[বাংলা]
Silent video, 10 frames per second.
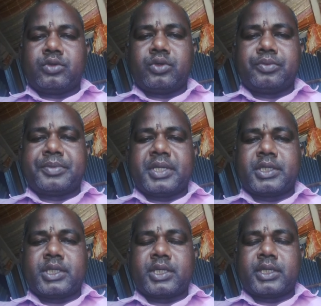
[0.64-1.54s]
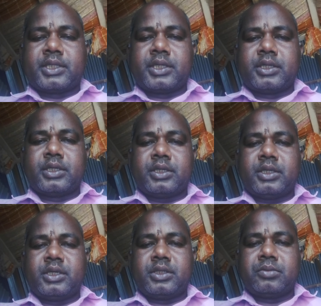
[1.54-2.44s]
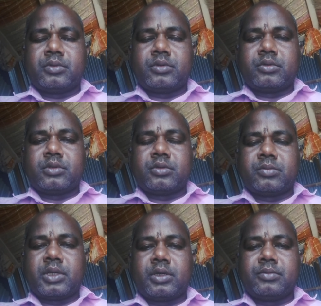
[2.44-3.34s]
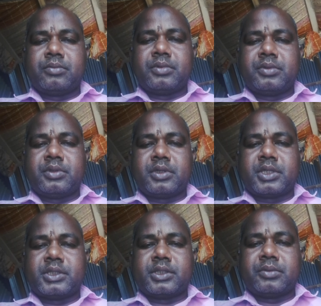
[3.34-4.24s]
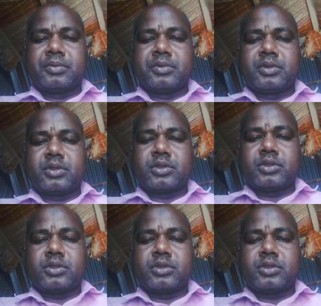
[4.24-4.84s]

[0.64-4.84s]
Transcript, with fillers: সুপ্রিয় শিক্ষার্থী ইতিপূর্বে তোমরা বিভিন্ন টেন্সের বিভিন্ন